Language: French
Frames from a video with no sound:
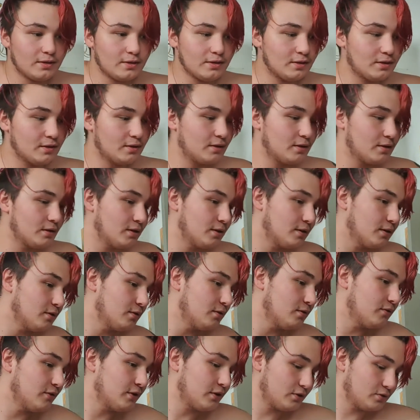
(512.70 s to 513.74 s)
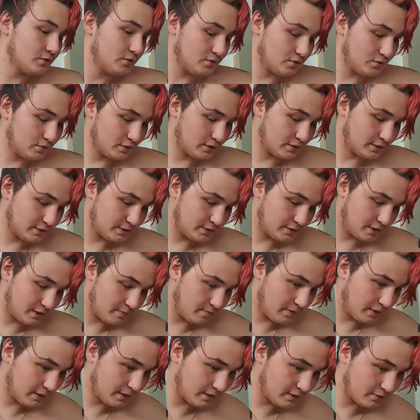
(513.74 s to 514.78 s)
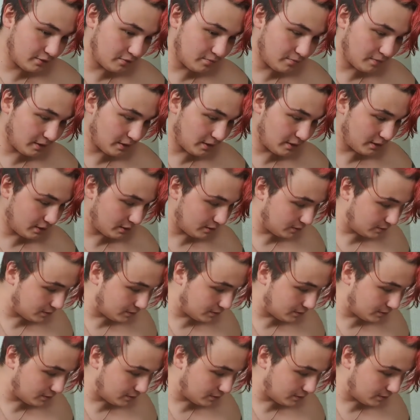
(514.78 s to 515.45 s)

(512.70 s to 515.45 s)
Euh, le 22, s'il n'est pas quelque part là.